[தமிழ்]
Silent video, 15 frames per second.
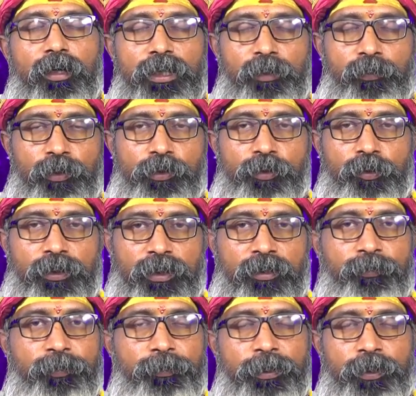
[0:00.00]
அதே போல்
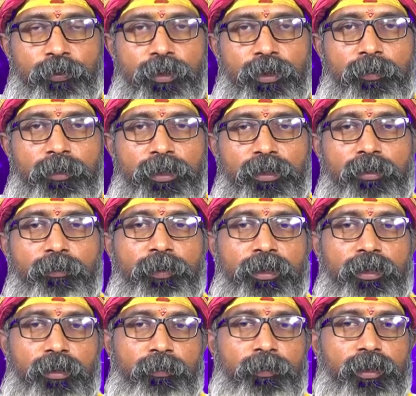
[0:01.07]
சுக்கரன் பதினொன்றாம் இடத்துலேருந்து
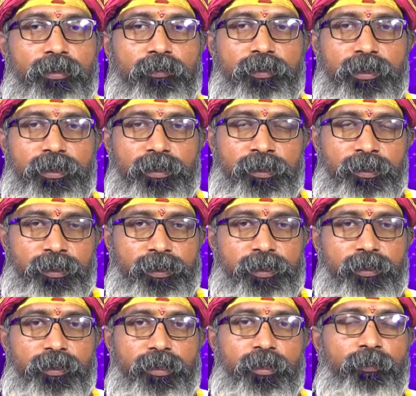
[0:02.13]
பன்னெண்டாம் இடத்துக்கு வராரு ரெண்டு
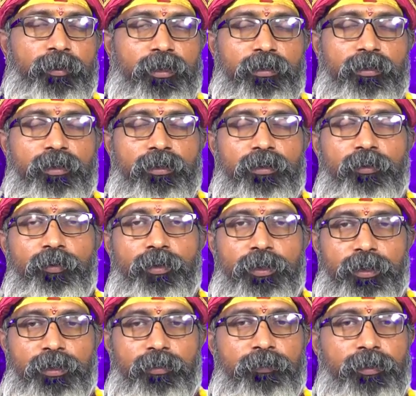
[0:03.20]
கிரகம் இடமாற்றம் ஆகிறாங்க
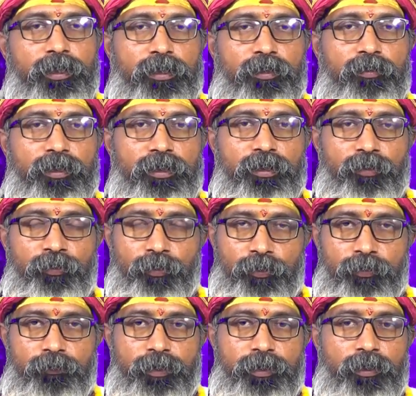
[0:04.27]
ஒரு கிரகம் வக்கரம் வராங்க
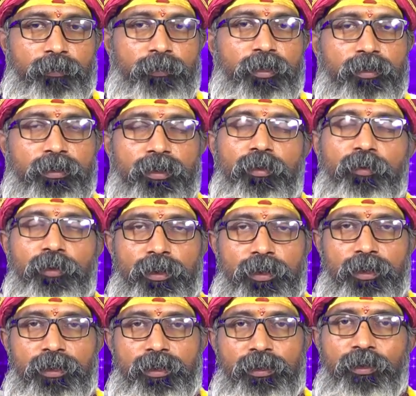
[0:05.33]
குரு வக்கரம்
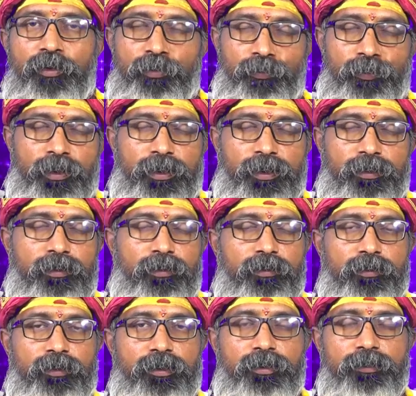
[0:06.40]
ஆகிறனால நலத்தில் ரொம்ப அக்கறை
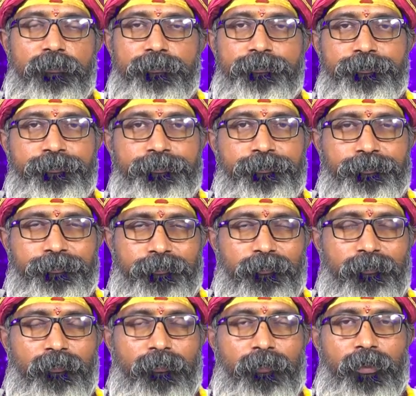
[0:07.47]
எடுத்துக்கணுங்க
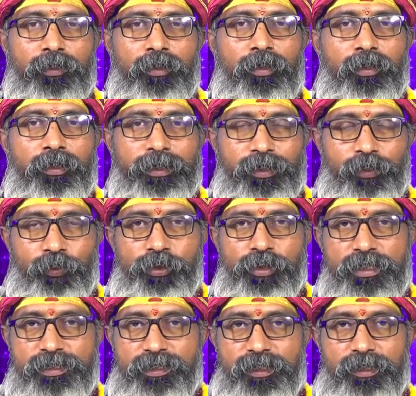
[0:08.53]
நீங்கள்
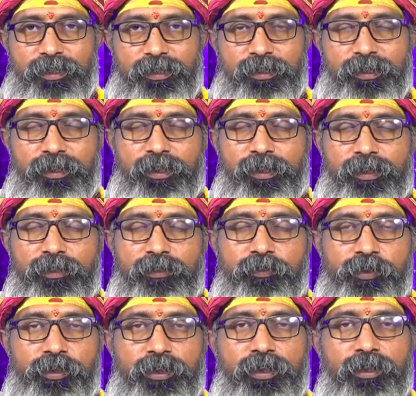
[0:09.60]
கொஞ்சம் அசால்ட்டாக தான் நீங்கள்
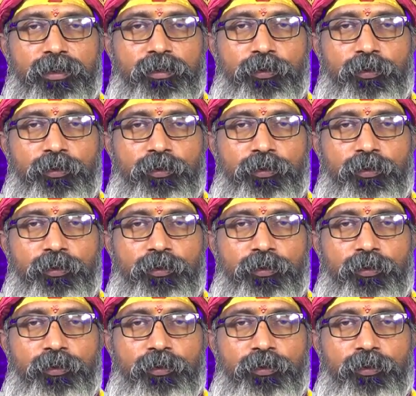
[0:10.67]
ஹெல்த் விஷயத்தில்